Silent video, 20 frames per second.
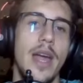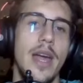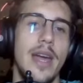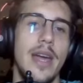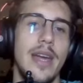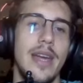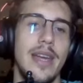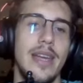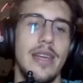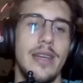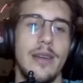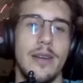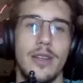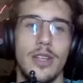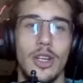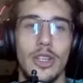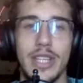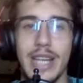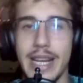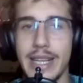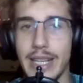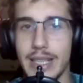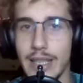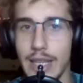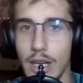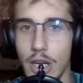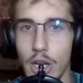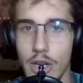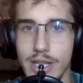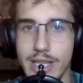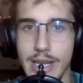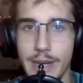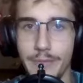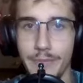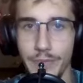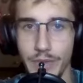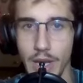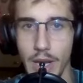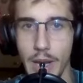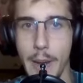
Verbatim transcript: Eee, kontratak na gońca.